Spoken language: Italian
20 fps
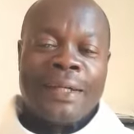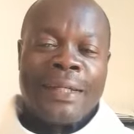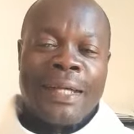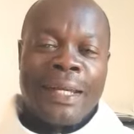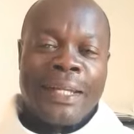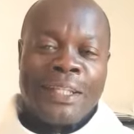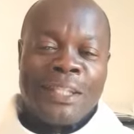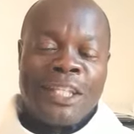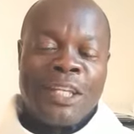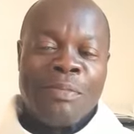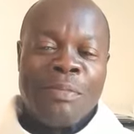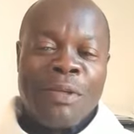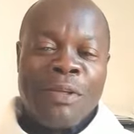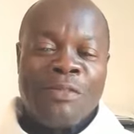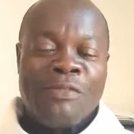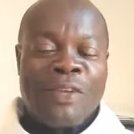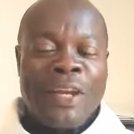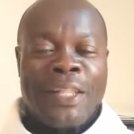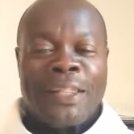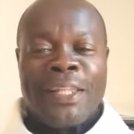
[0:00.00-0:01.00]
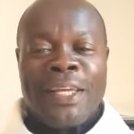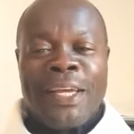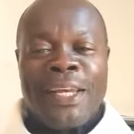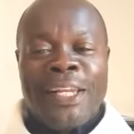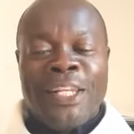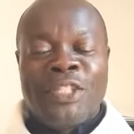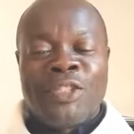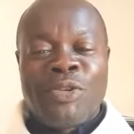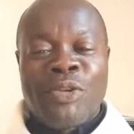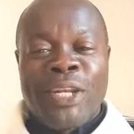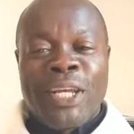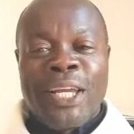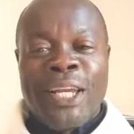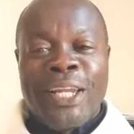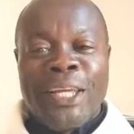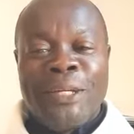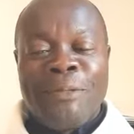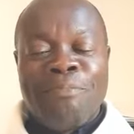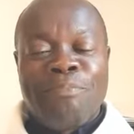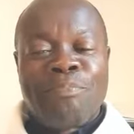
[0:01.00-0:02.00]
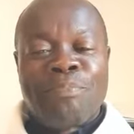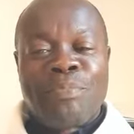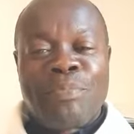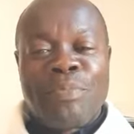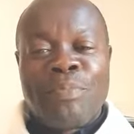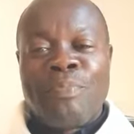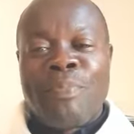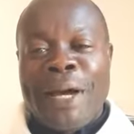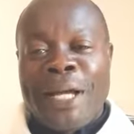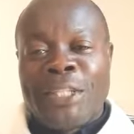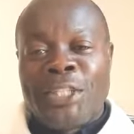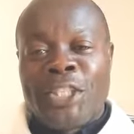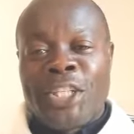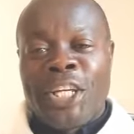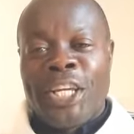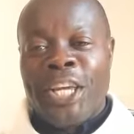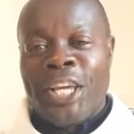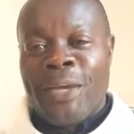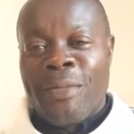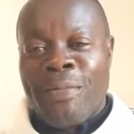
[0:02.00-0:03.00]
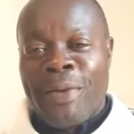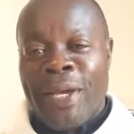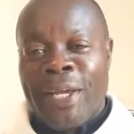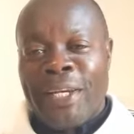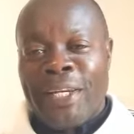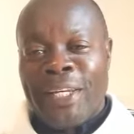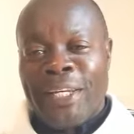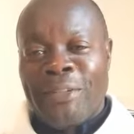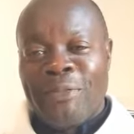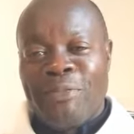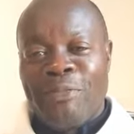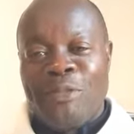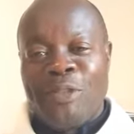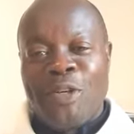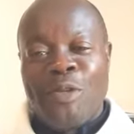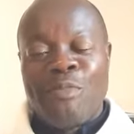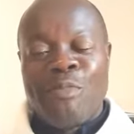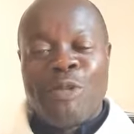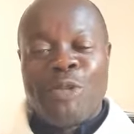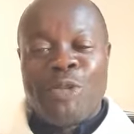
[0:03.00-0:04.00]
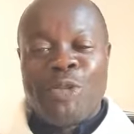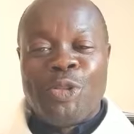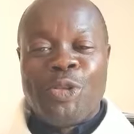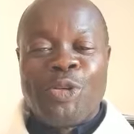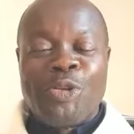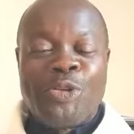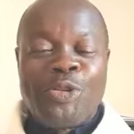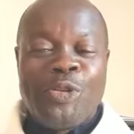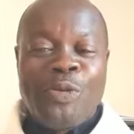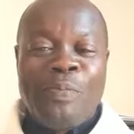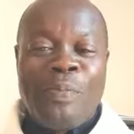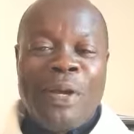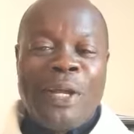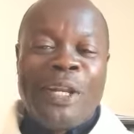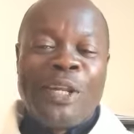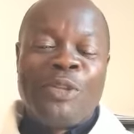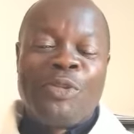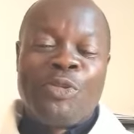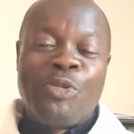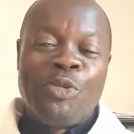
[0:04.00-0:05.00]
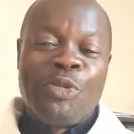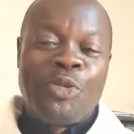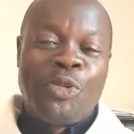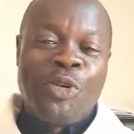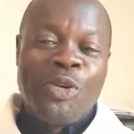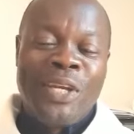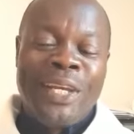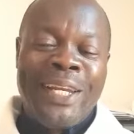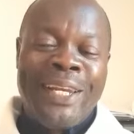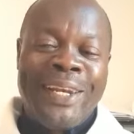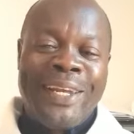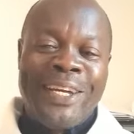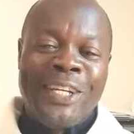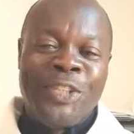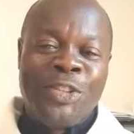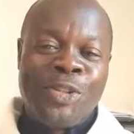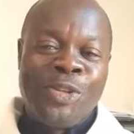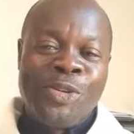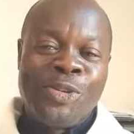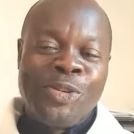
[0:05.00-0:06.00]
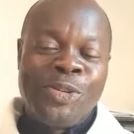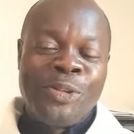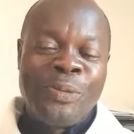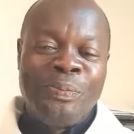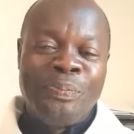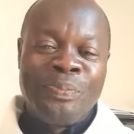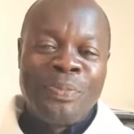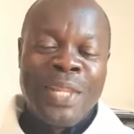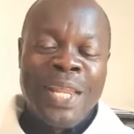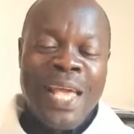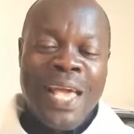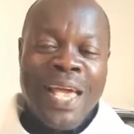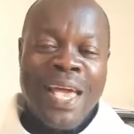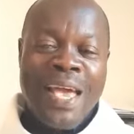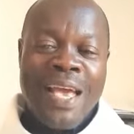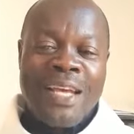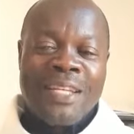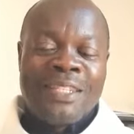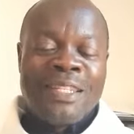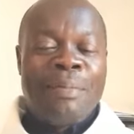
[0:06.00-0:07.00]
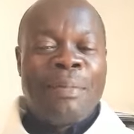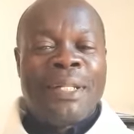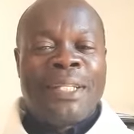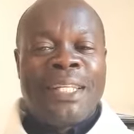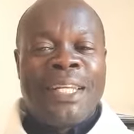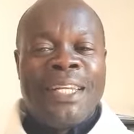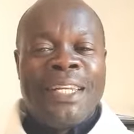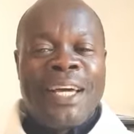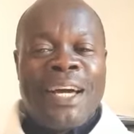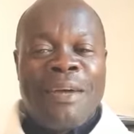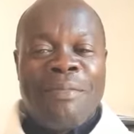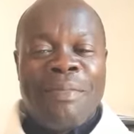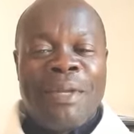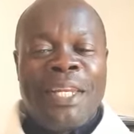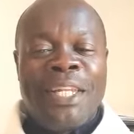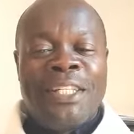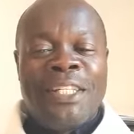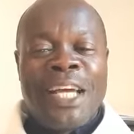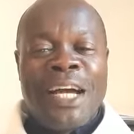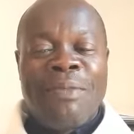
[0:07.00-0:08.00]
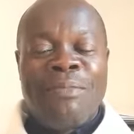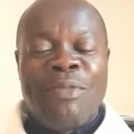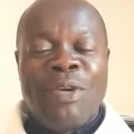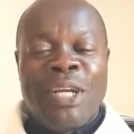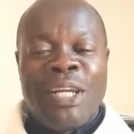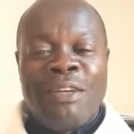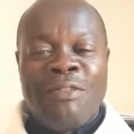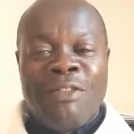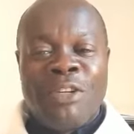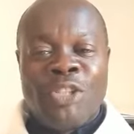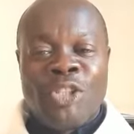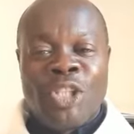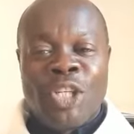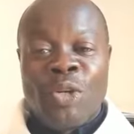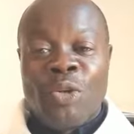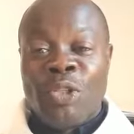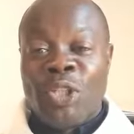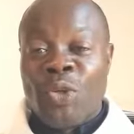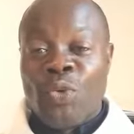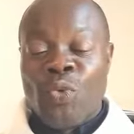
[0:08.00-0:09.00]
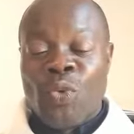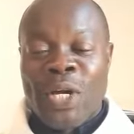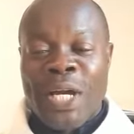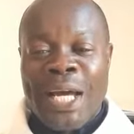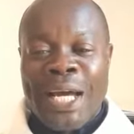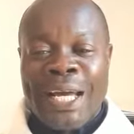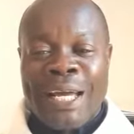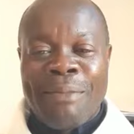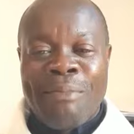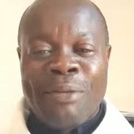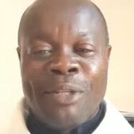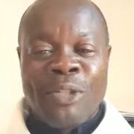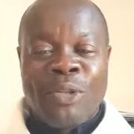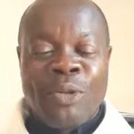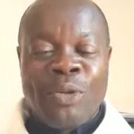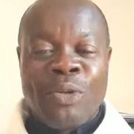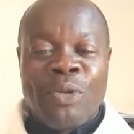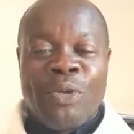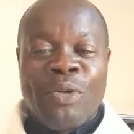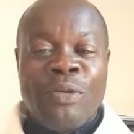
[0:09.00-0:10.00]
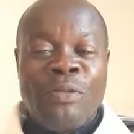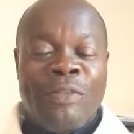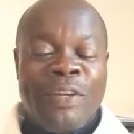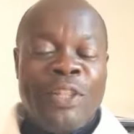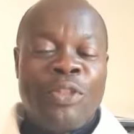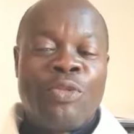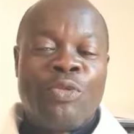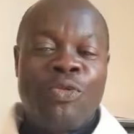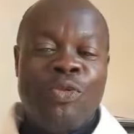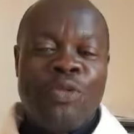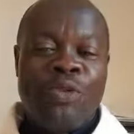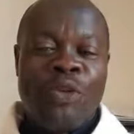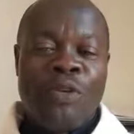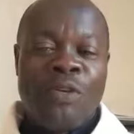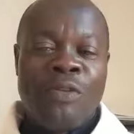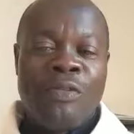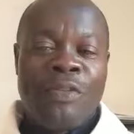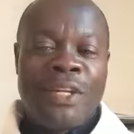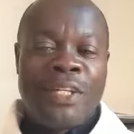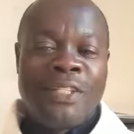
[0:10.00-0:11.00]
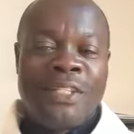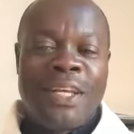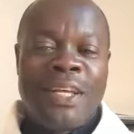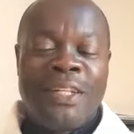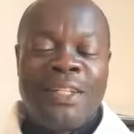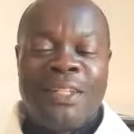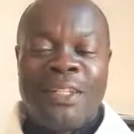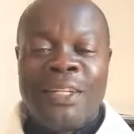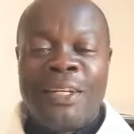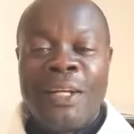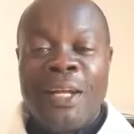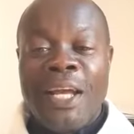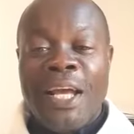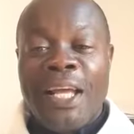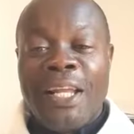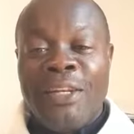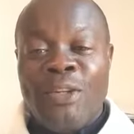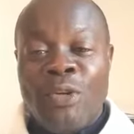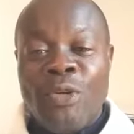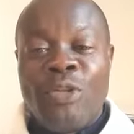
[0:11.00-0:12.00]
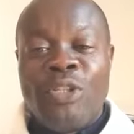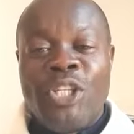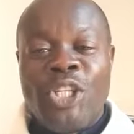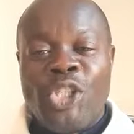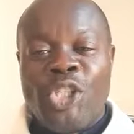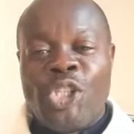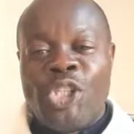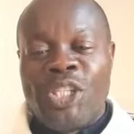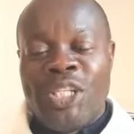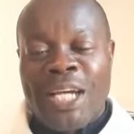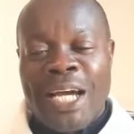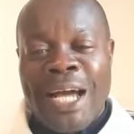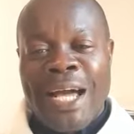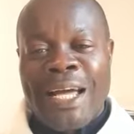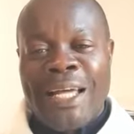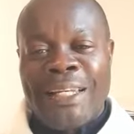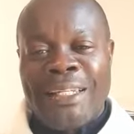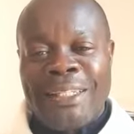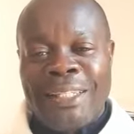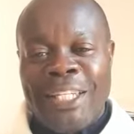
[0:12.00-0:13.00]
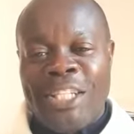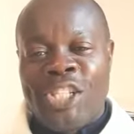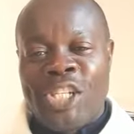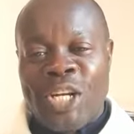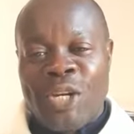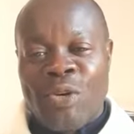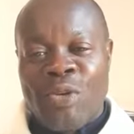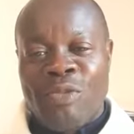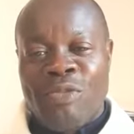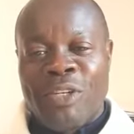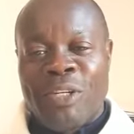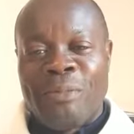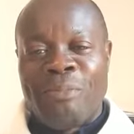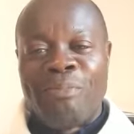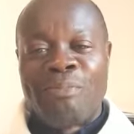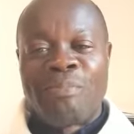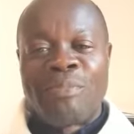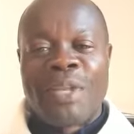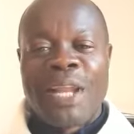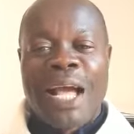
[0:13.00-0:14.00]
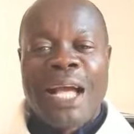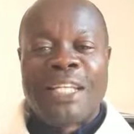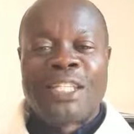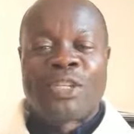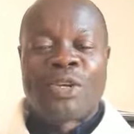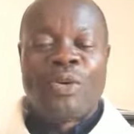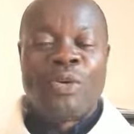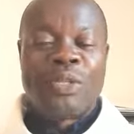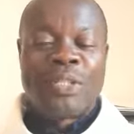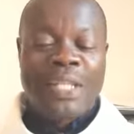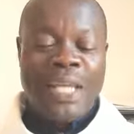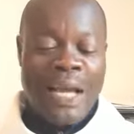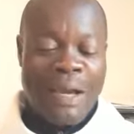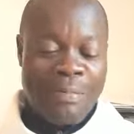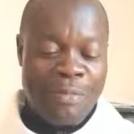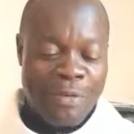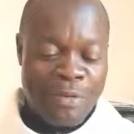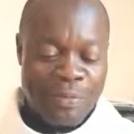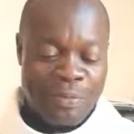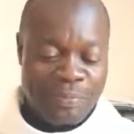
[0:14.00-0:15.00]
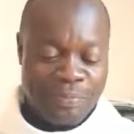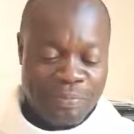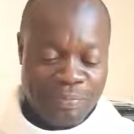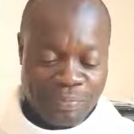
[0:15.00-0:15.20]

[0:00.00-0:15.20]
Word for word: Carissimi fratelli, e sorelle, pace e bene. Buongiorno per tutto il giorno. Stamattina meditiamo il Vangelo di Luca, capitolo 21, versetti 12 a 19. Ascoltiamo.